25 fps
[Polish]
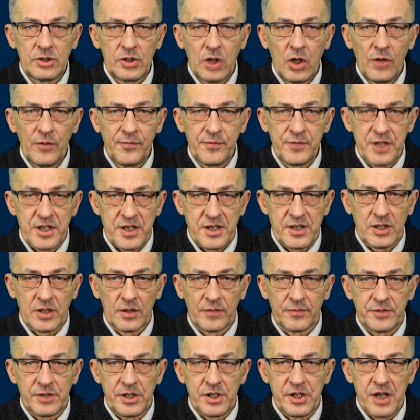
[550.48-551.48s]
To wszystko
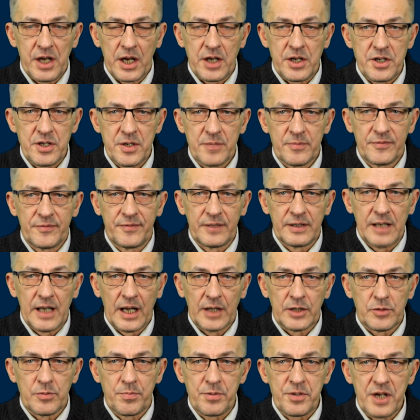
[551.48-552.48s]
w dzisiejszym
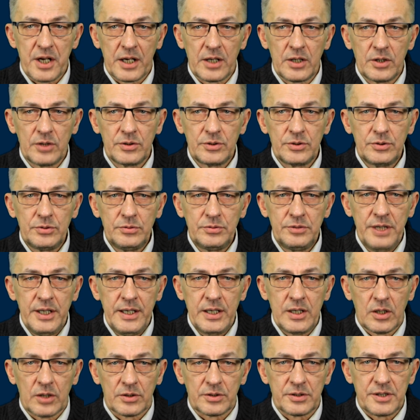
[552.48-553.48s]
wydaniu przeglądu
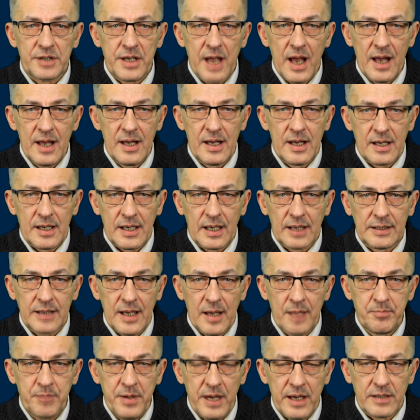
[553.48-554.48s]
tygodnia
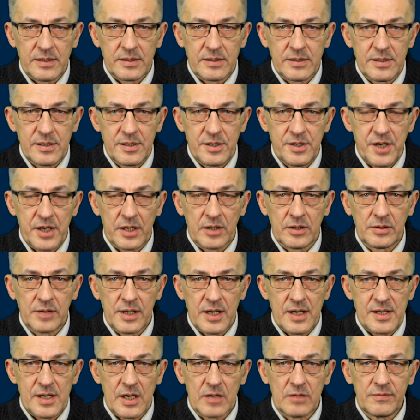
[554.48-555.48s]
Radia 5.
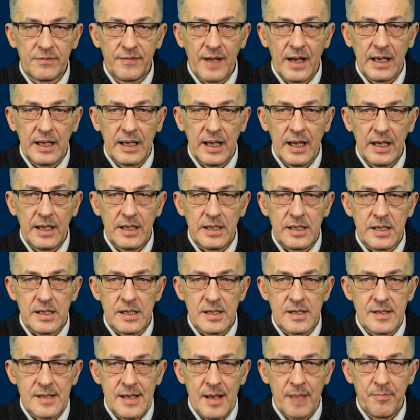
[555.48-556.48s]
Dziękuję za uwagę
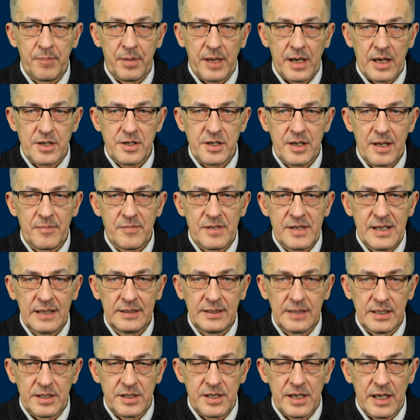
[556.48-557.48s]
i zapraszam za
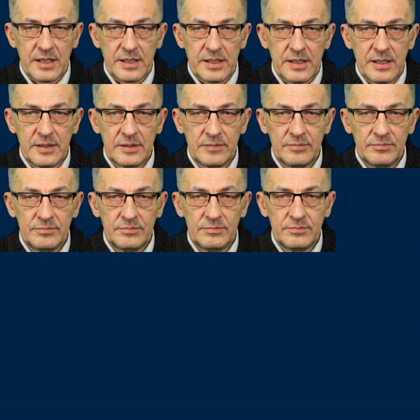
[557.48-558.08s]
tydzień.